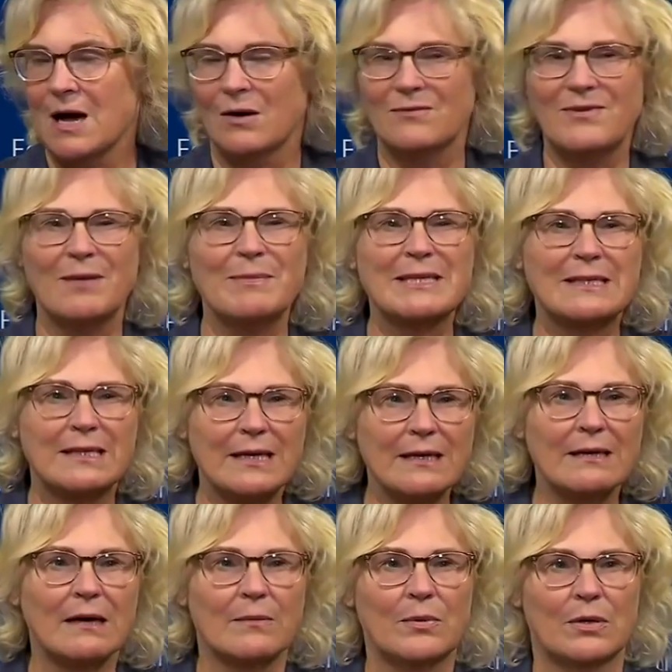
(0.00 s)
Und wer mit
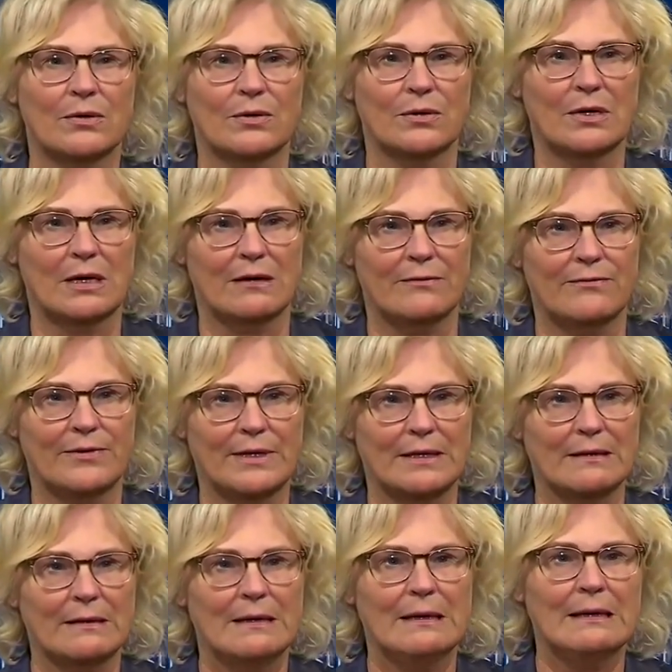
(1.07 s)

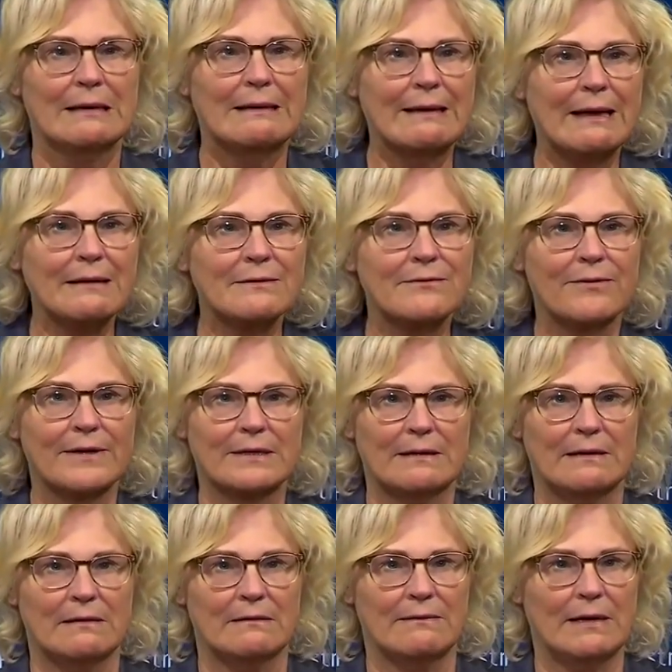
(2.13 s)
Kinderpornografie Geld
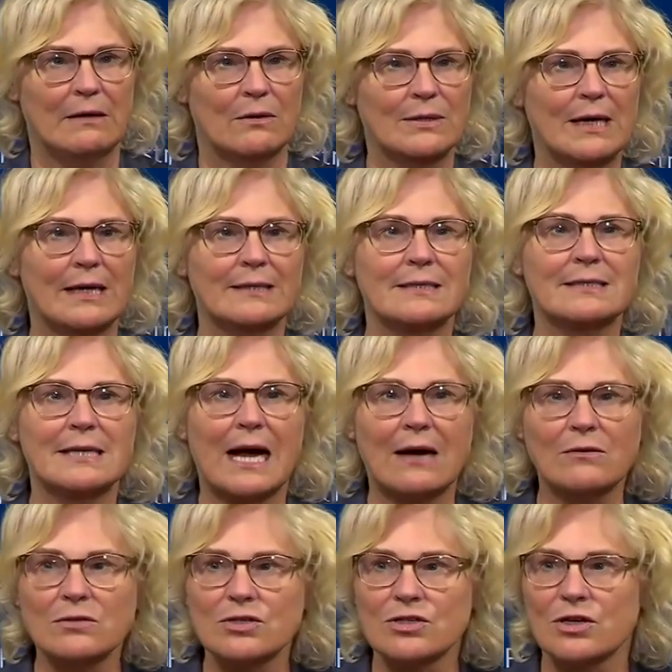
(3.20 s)
verdienen will oder eine
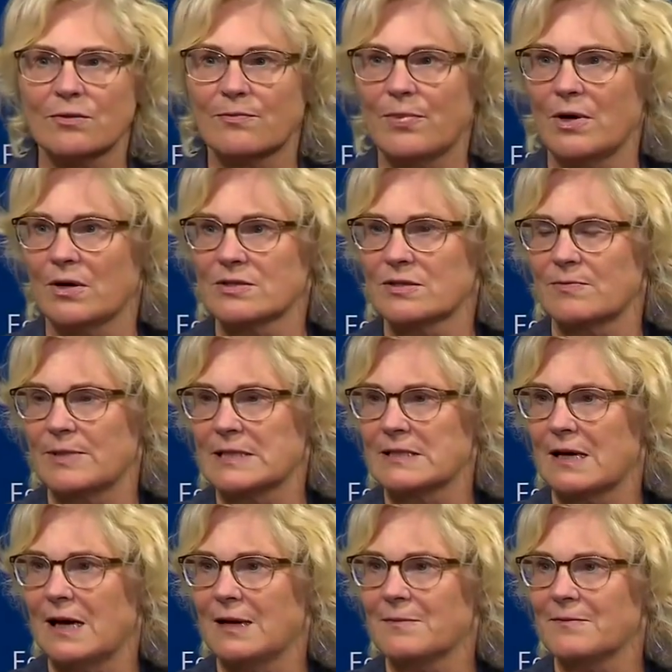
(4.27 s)
Tauschbörse
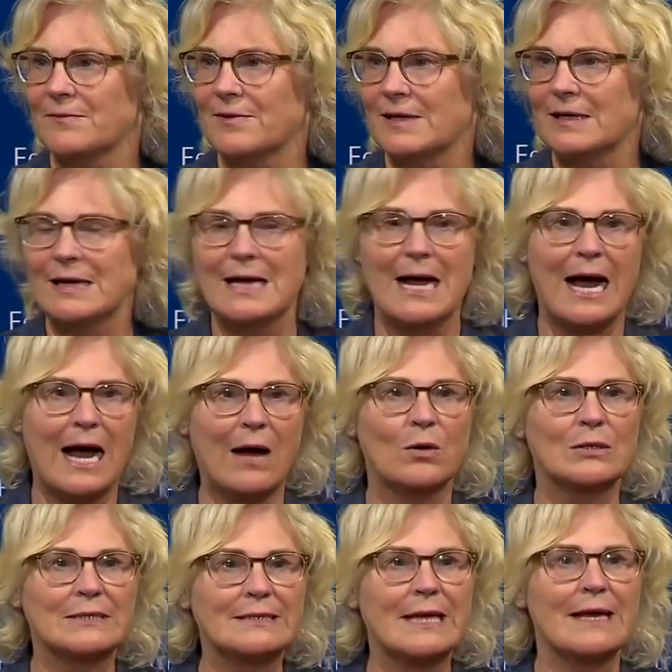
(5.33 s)
betreiben will,
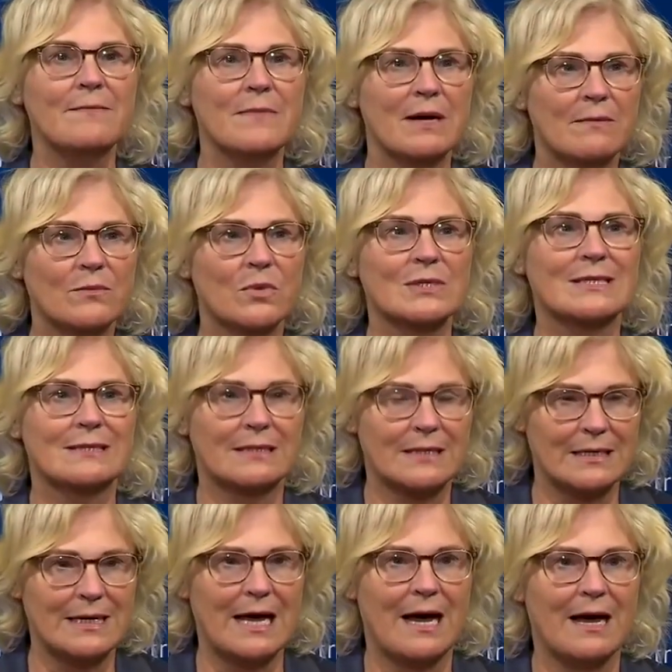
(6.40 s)
auch dem muss
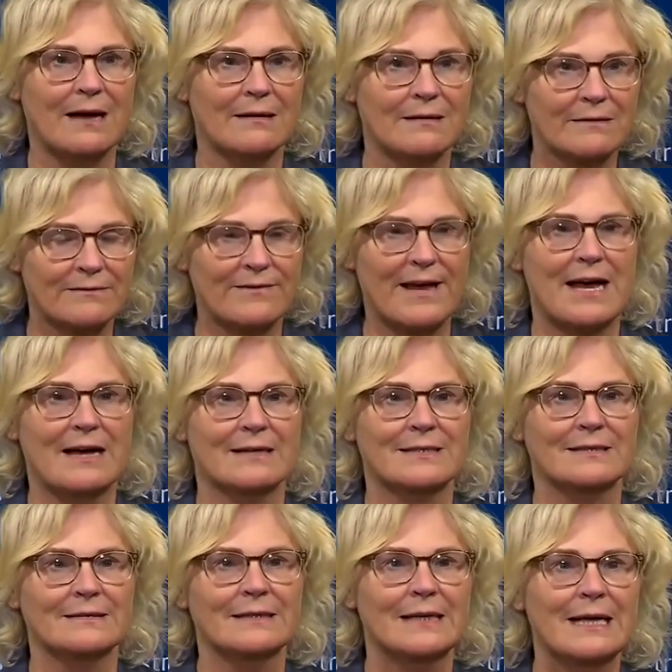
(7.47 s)
klar
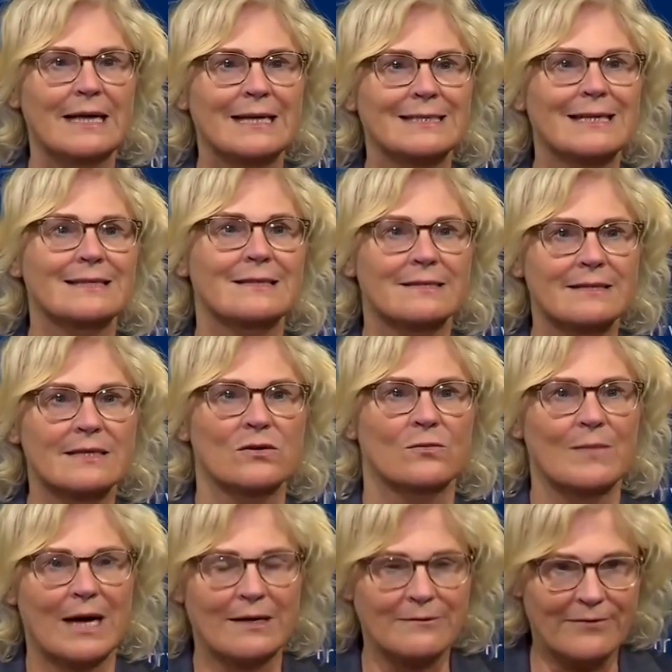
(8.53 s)
werden, dass es sich
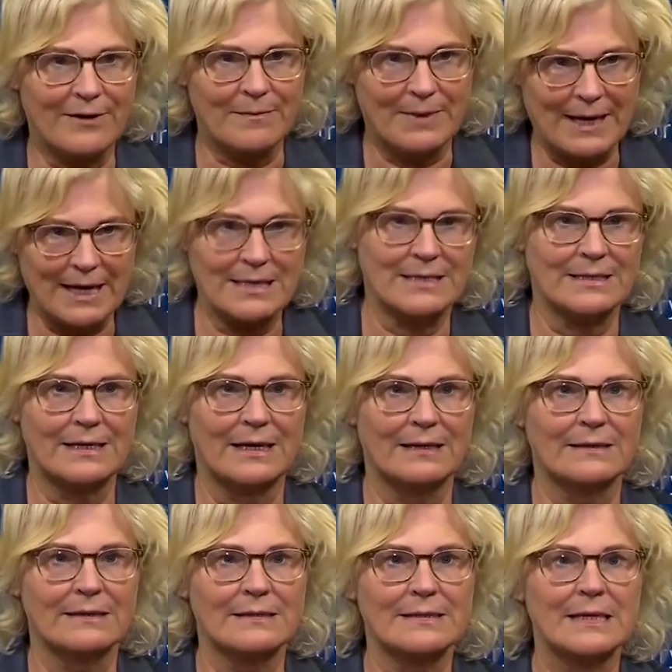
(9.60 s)
um ein Verbrechen
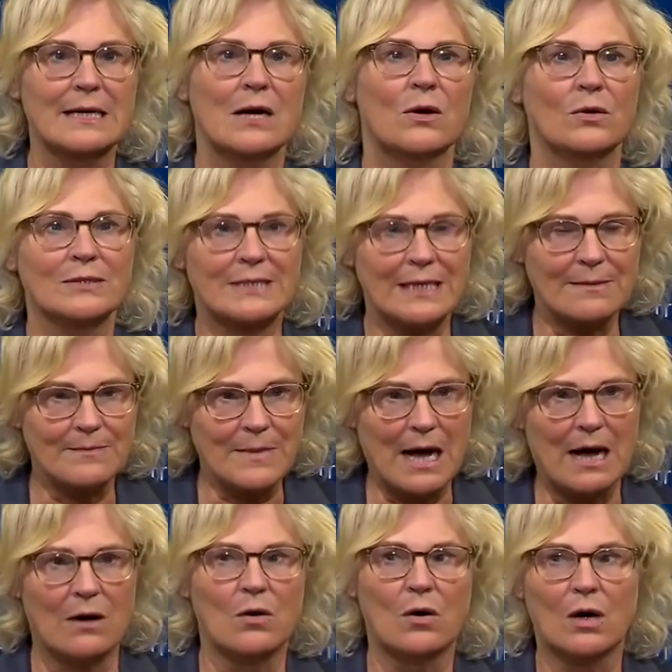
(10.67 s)
handelt und eben
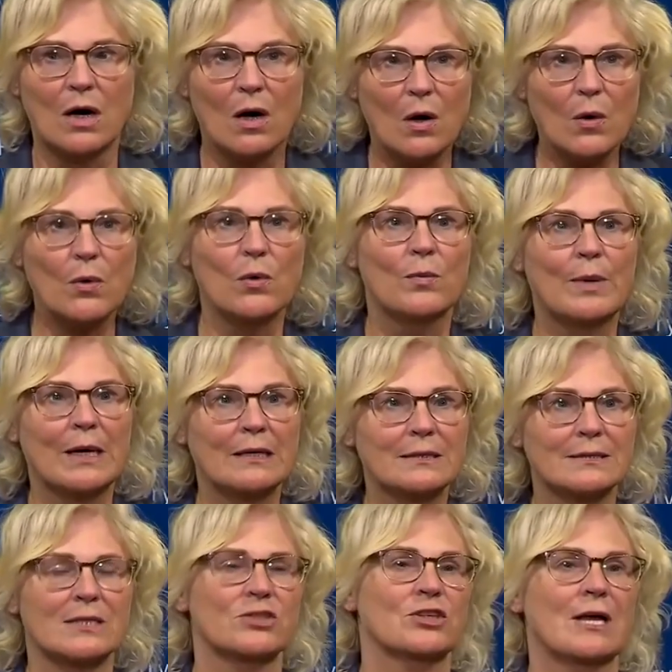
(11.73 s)
auch über
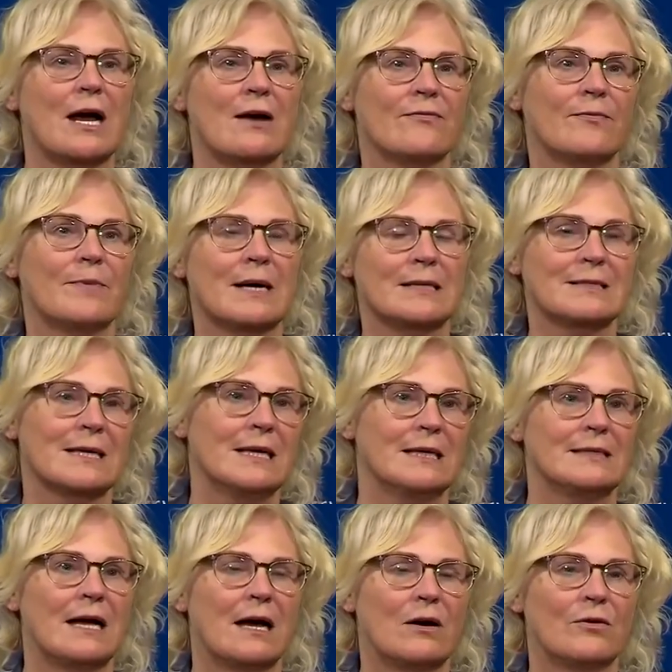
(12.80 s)
das Strafmaß
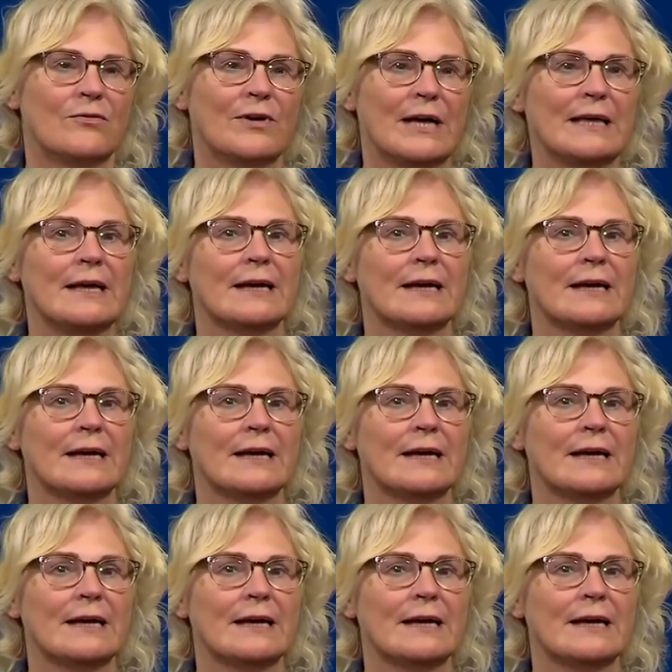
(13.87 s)
darauf